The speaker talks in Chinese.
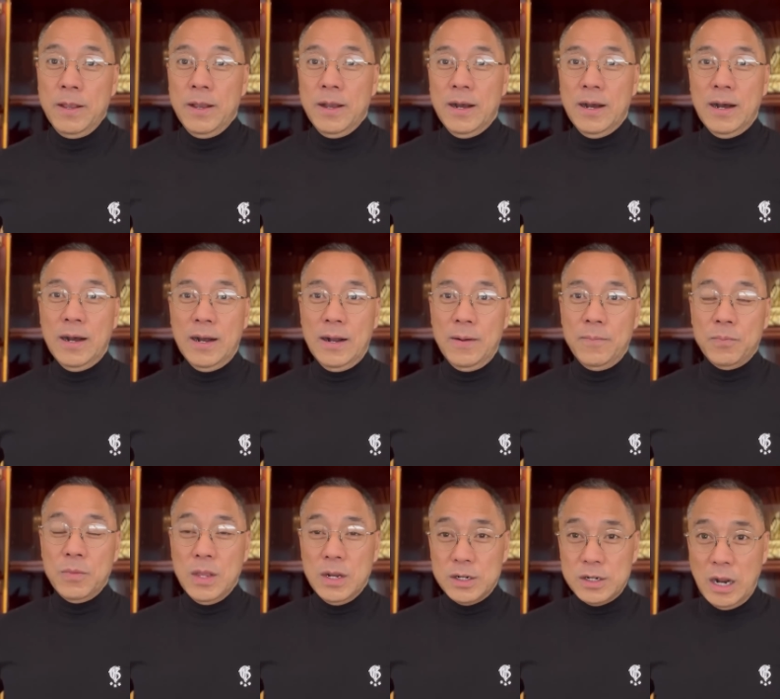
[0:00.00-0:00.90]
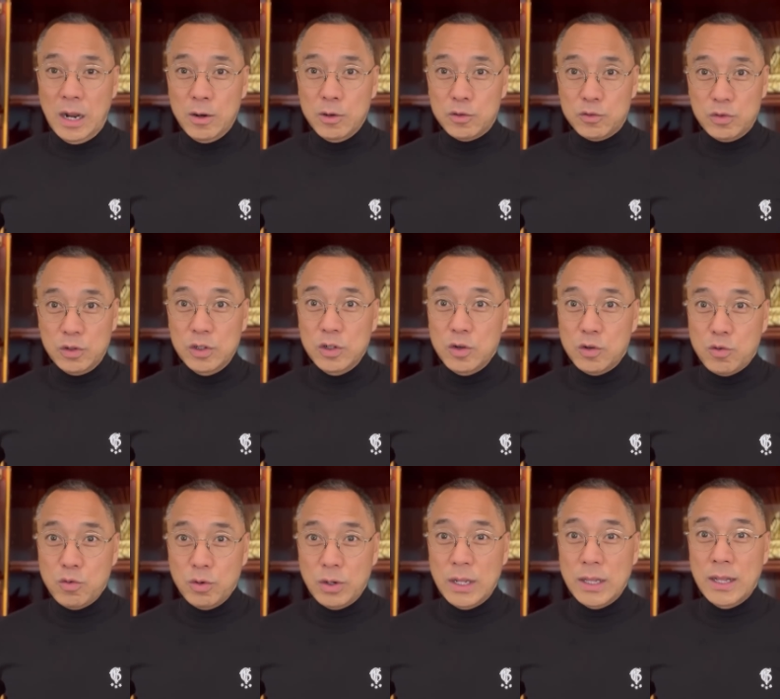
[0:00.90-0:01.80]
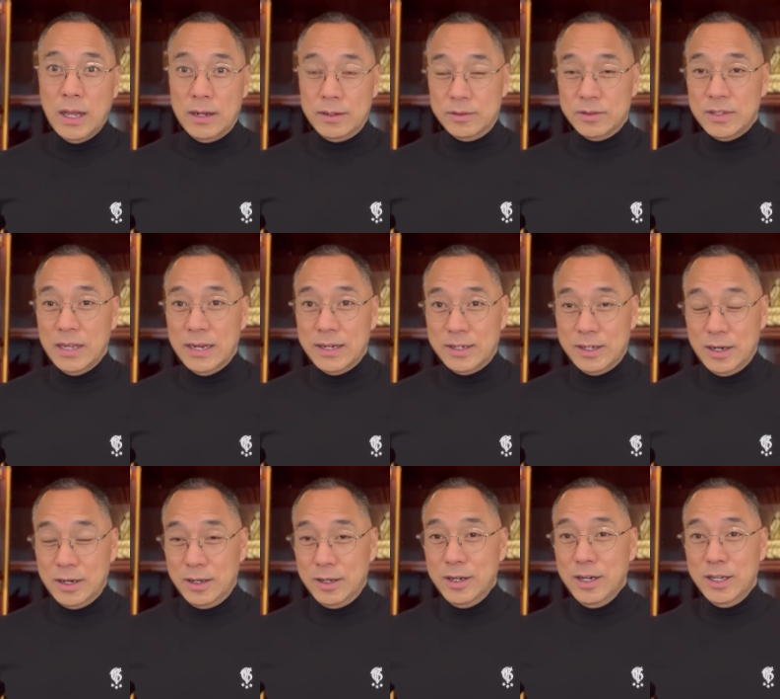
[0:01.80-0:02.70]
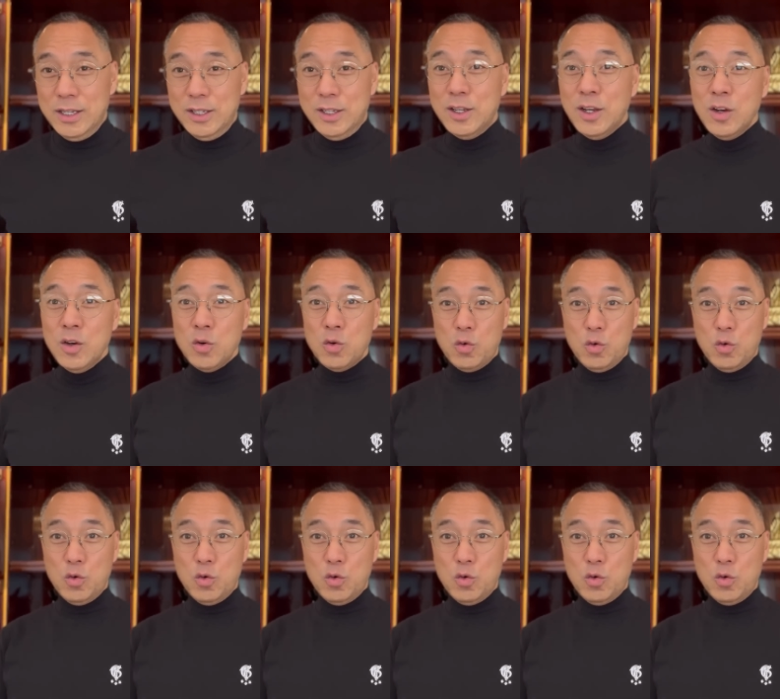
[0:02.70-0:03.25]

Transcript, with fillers: 啊，然后随着共产党在整个英